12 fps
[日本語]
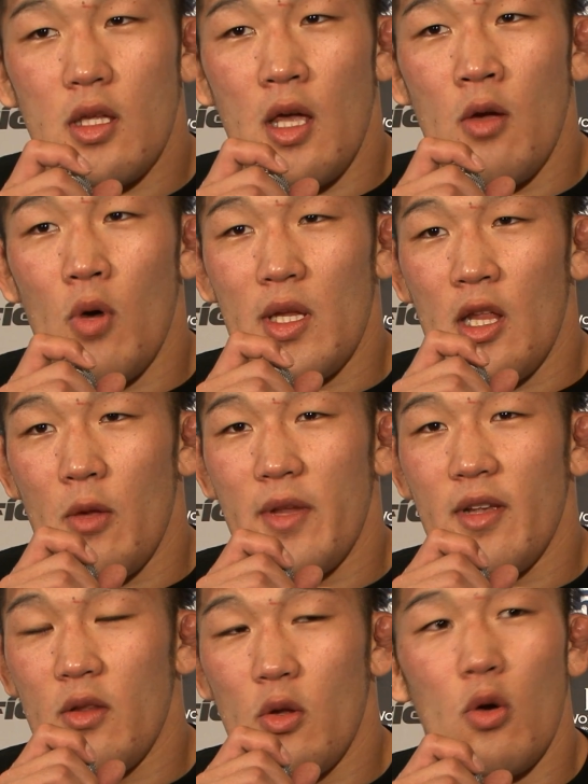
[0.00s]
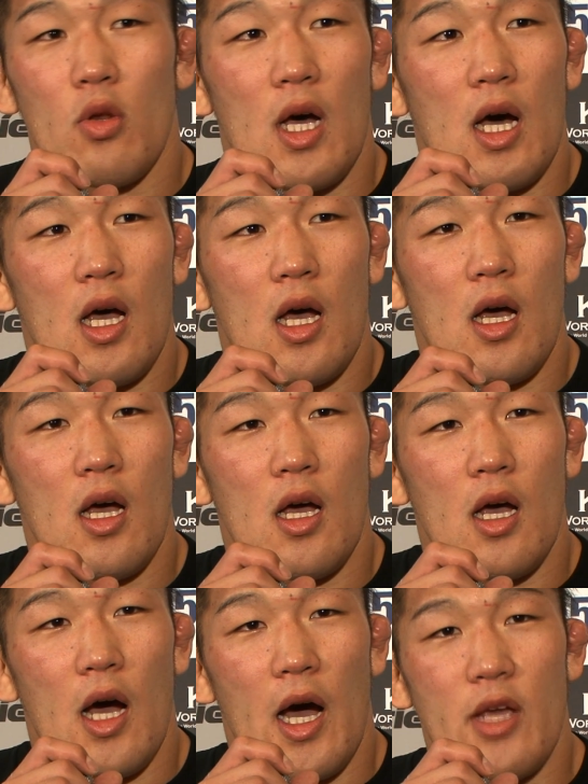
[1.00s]
ケン渡辺さんのような
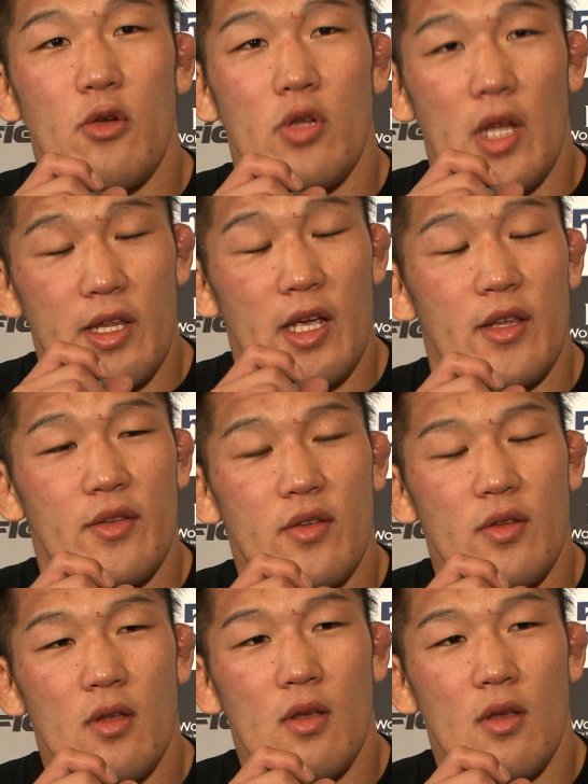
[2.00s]
俳優になりたいです